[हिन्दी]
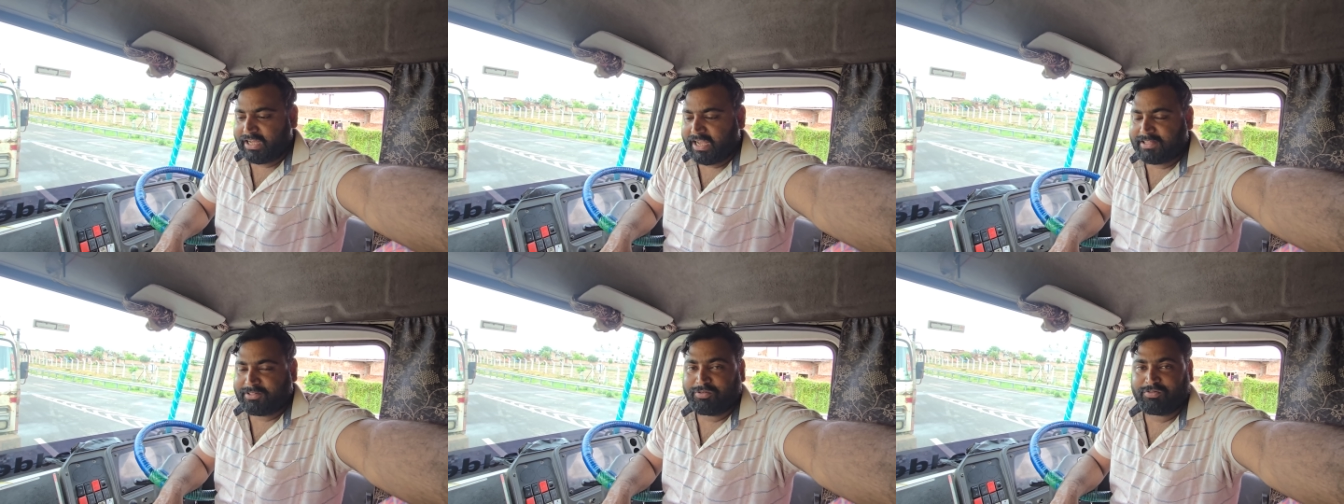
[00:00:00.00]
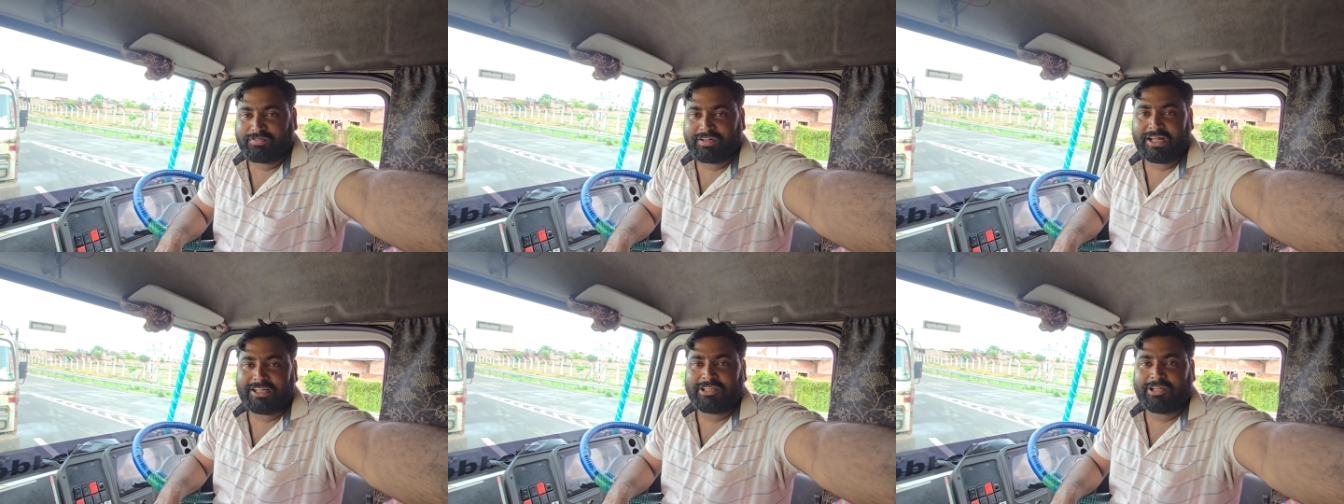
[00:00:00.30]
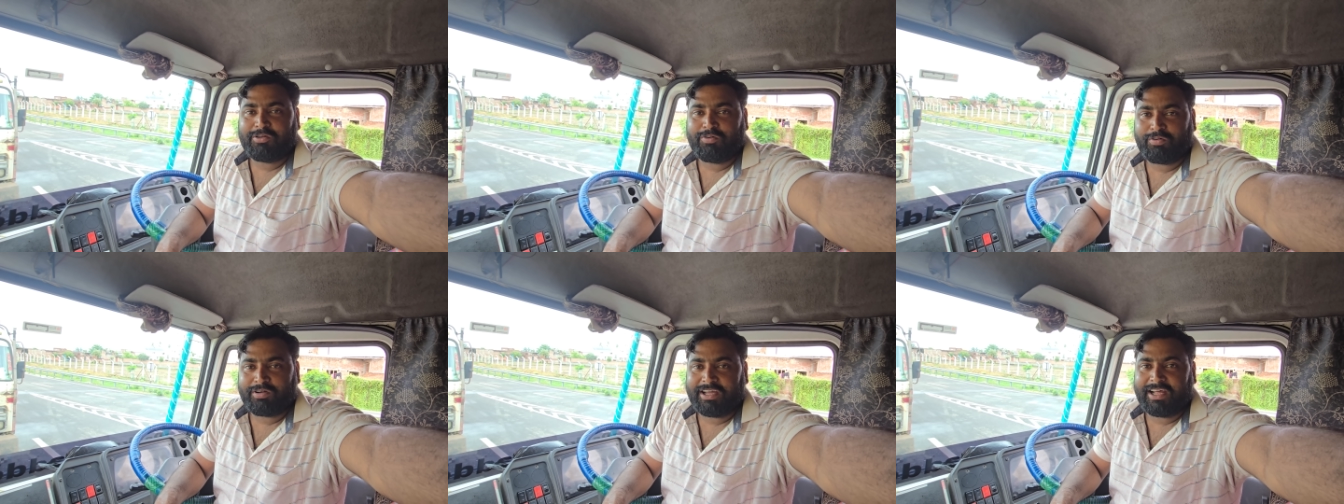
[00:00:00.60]
आज दूसरा
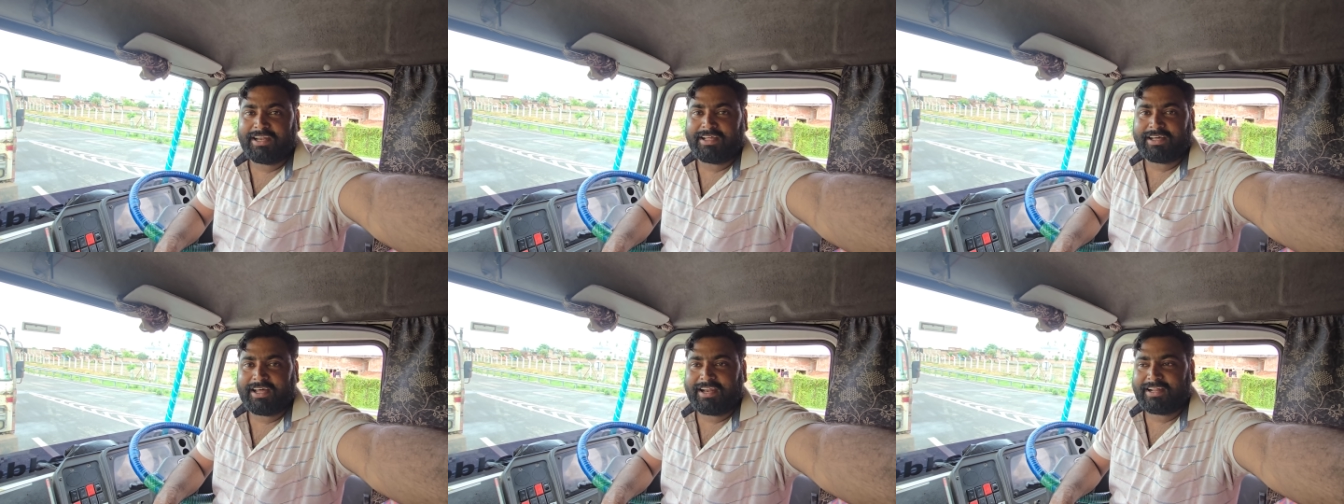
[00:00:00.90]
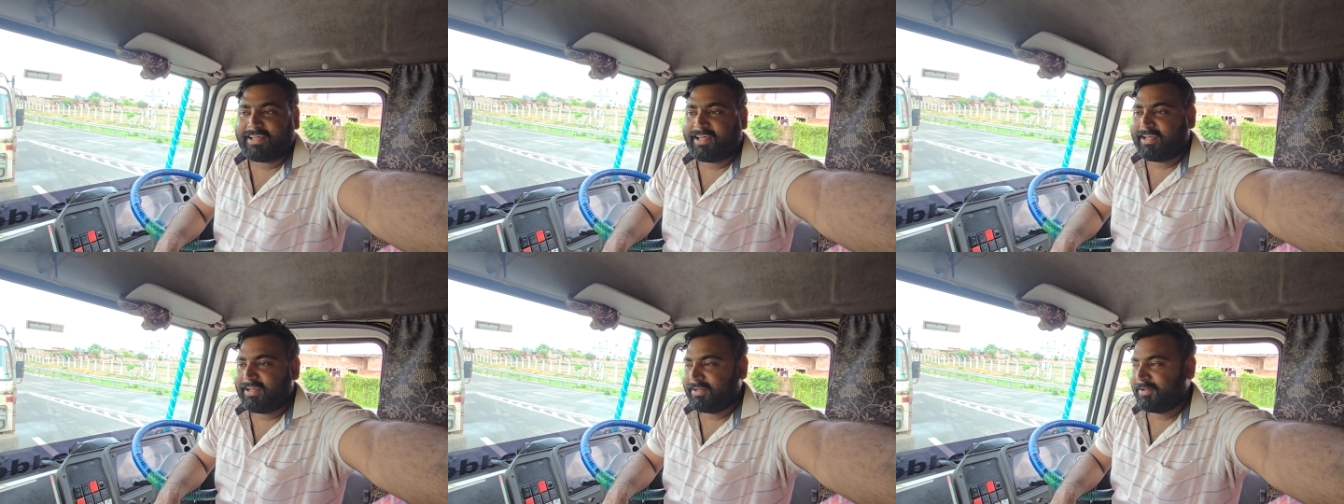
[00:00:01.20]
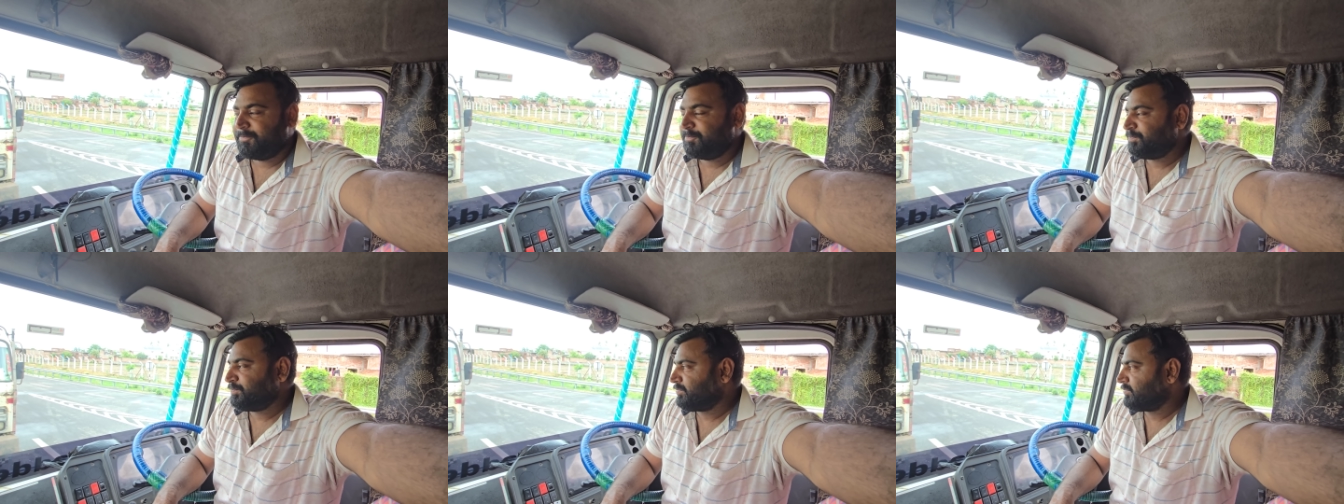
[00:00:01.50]
दिन हो गया निकल के
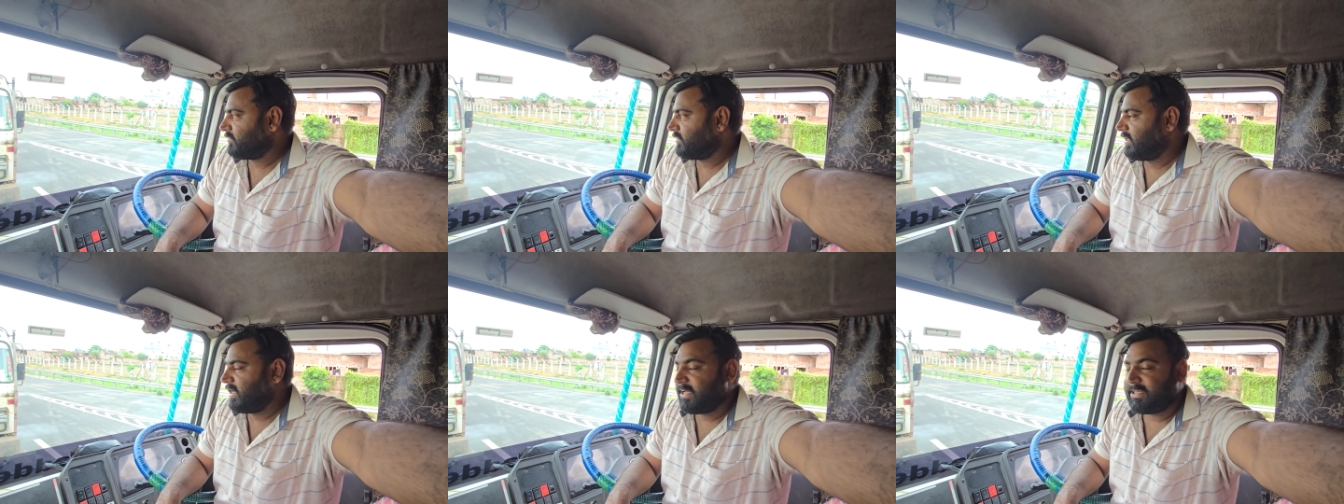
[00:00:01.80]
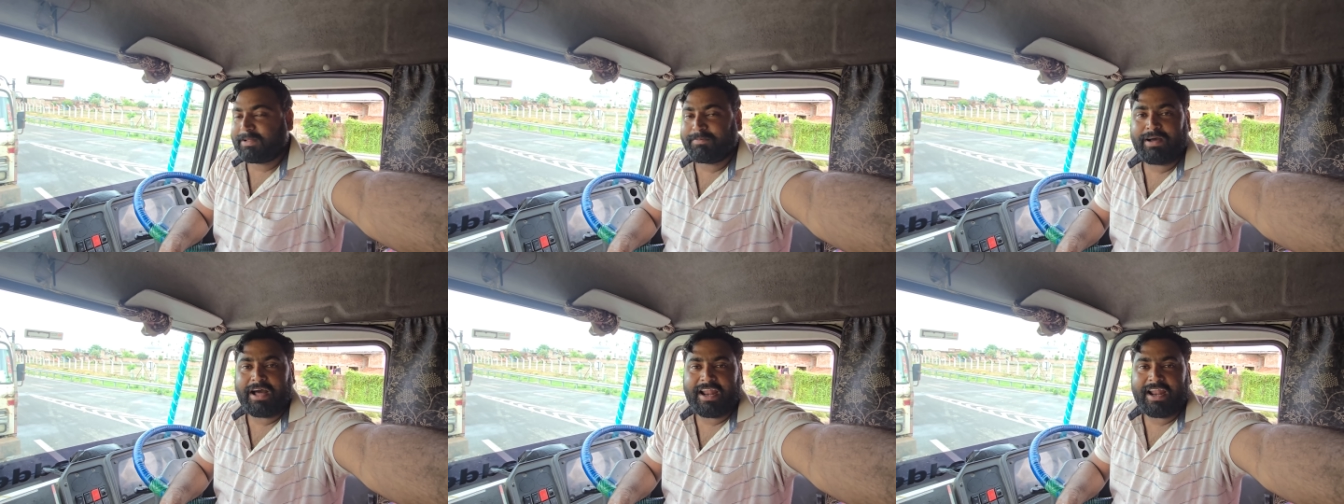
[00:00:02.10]
एकदम